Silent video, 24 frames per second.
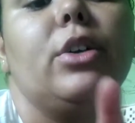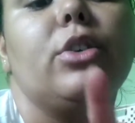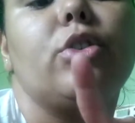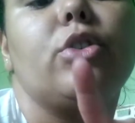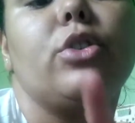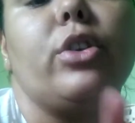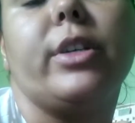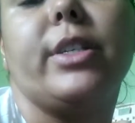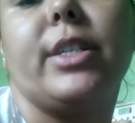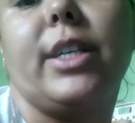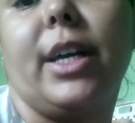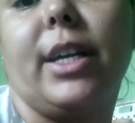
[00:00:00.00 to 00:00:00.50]

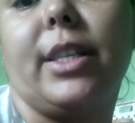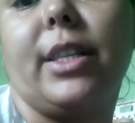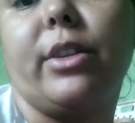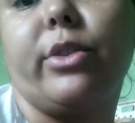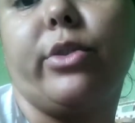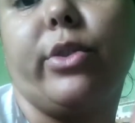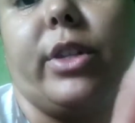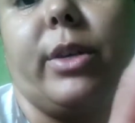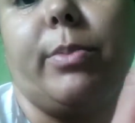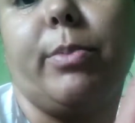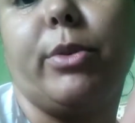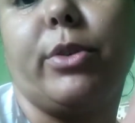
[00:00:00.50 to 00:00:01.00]
Só
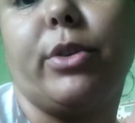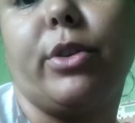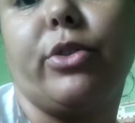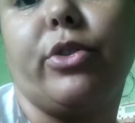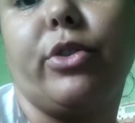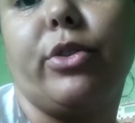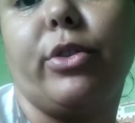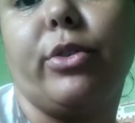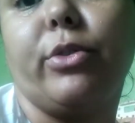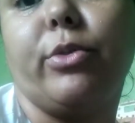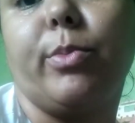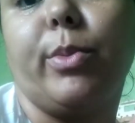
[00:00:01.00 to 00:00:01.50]
cicatrizou depois que eu
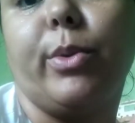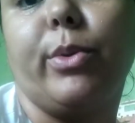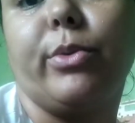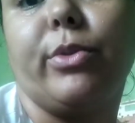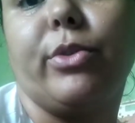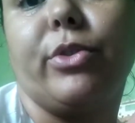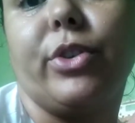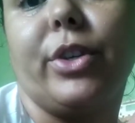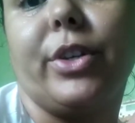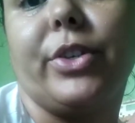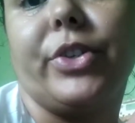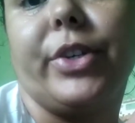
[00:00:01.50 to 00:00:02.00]
tirei os
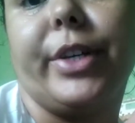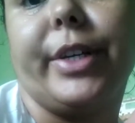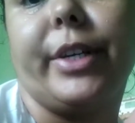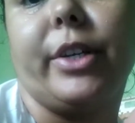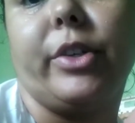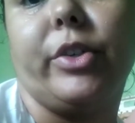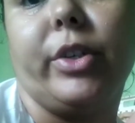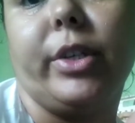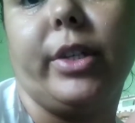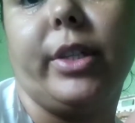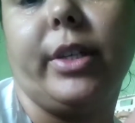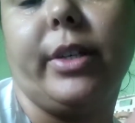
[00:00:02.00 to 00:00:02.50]
pontos, gente,
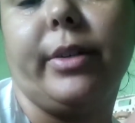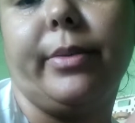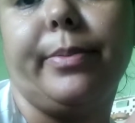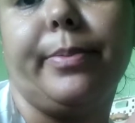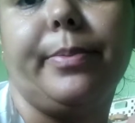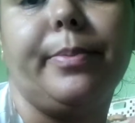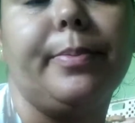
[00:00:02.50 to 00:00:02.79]
acredita?